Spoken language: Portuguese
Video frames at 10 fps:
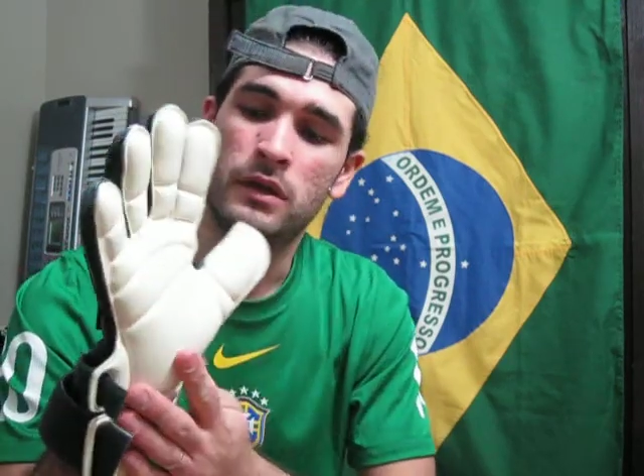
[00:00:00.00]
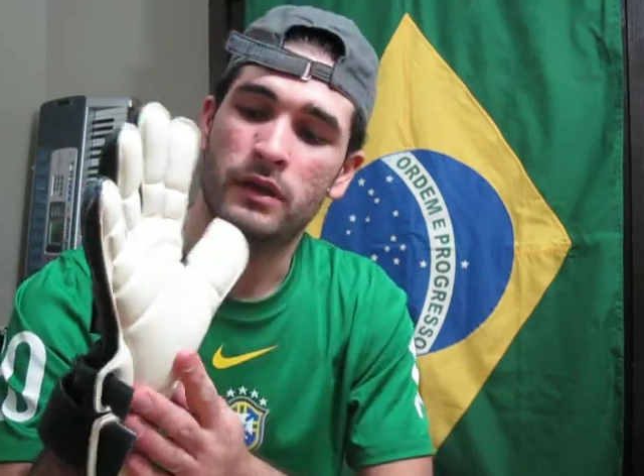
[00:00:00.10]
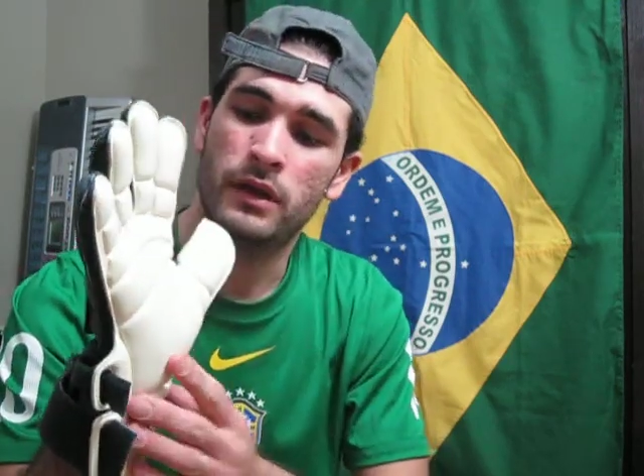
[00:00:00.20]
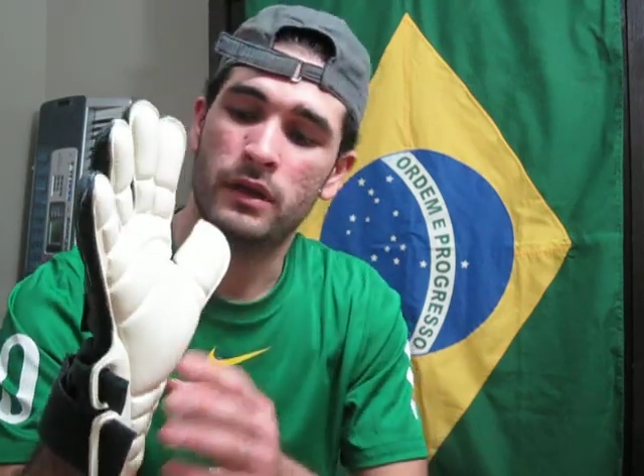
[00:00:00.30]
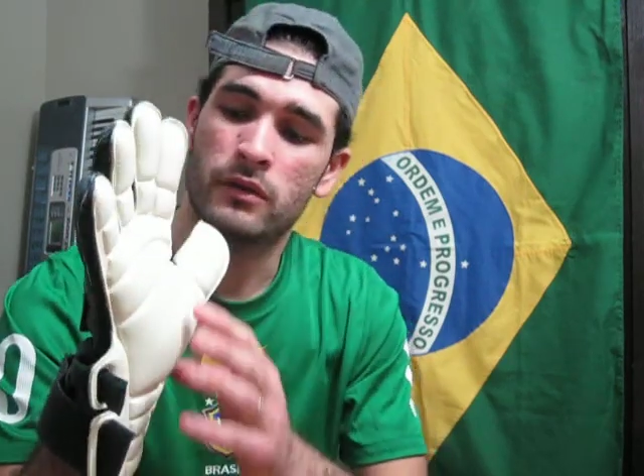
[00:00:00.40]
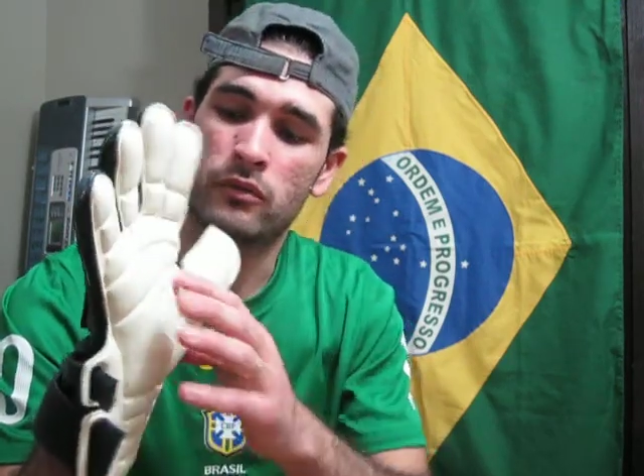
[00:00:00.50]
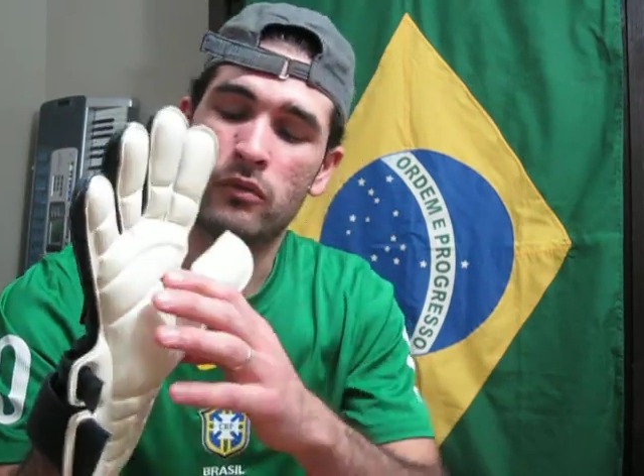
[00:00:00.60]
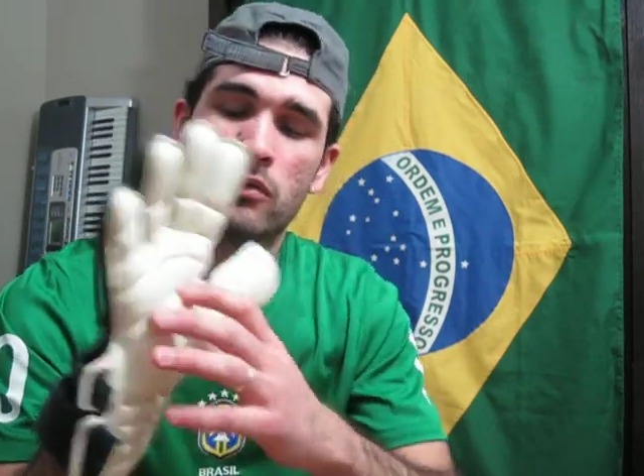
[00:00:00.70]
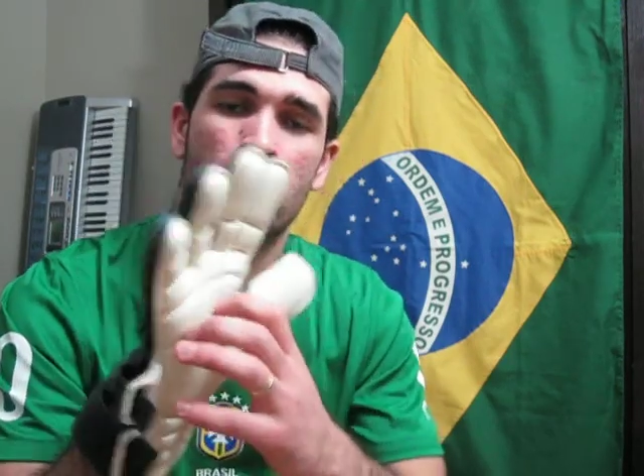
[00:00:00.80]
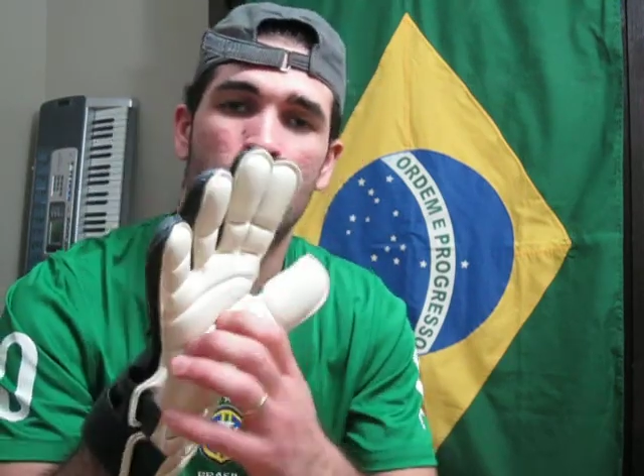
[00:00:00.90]
né,
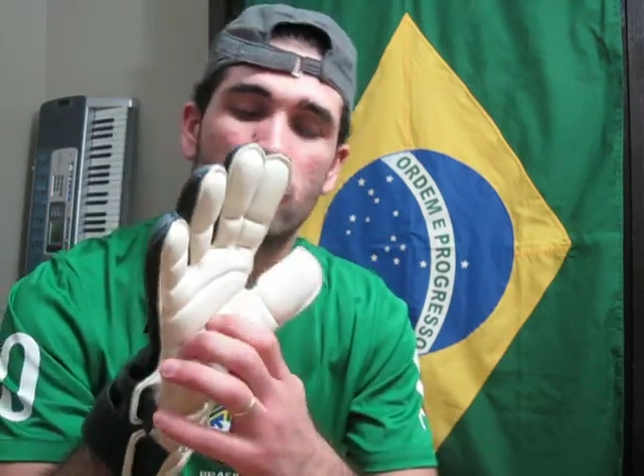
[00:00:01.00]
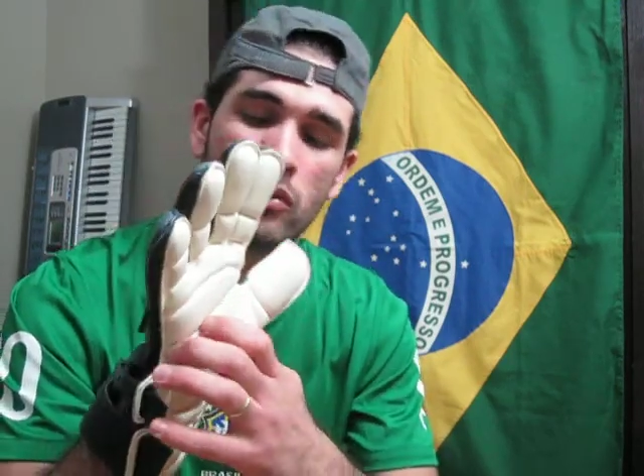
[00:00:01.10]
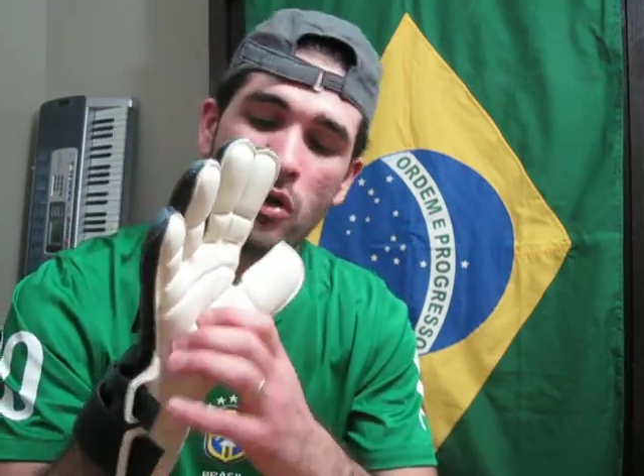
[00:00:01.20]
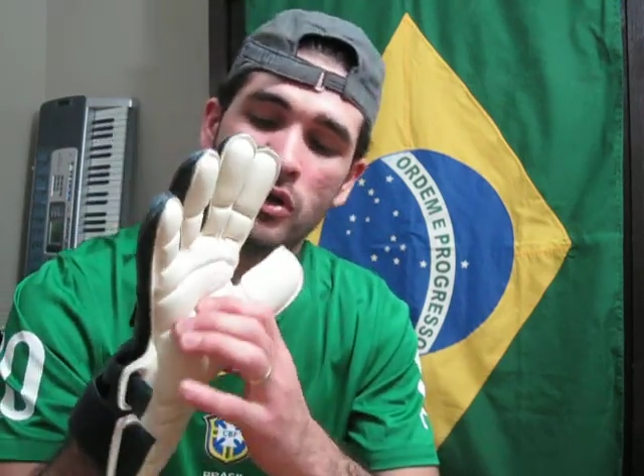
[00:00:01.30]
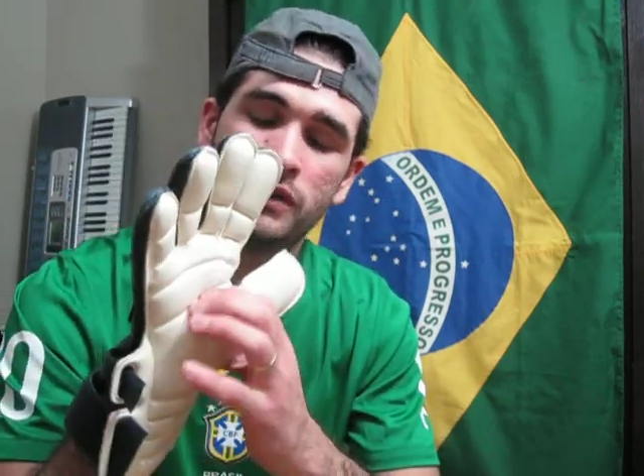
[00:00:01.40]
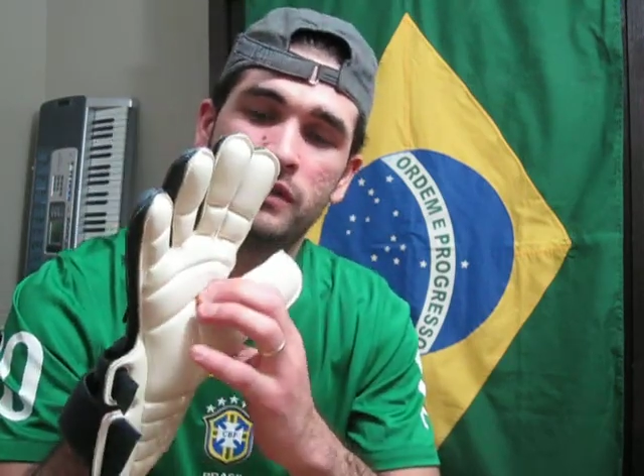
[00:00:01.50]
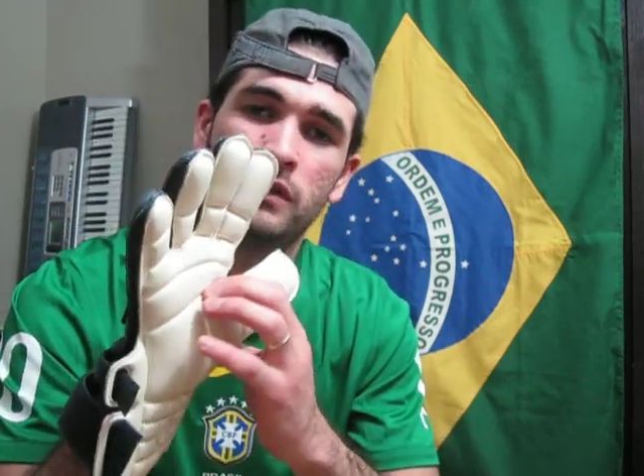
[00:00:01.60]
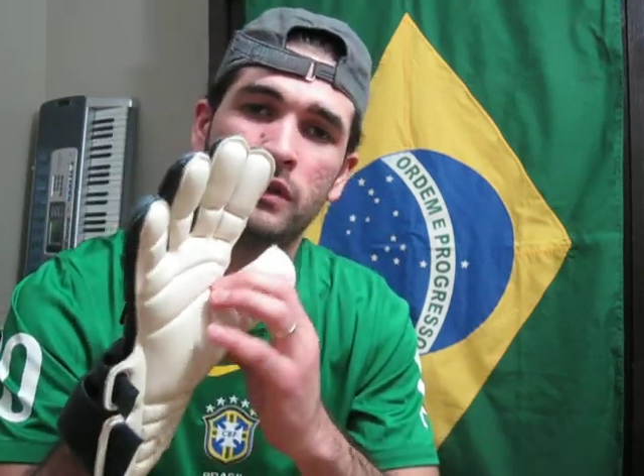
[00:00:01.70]
com, com cortes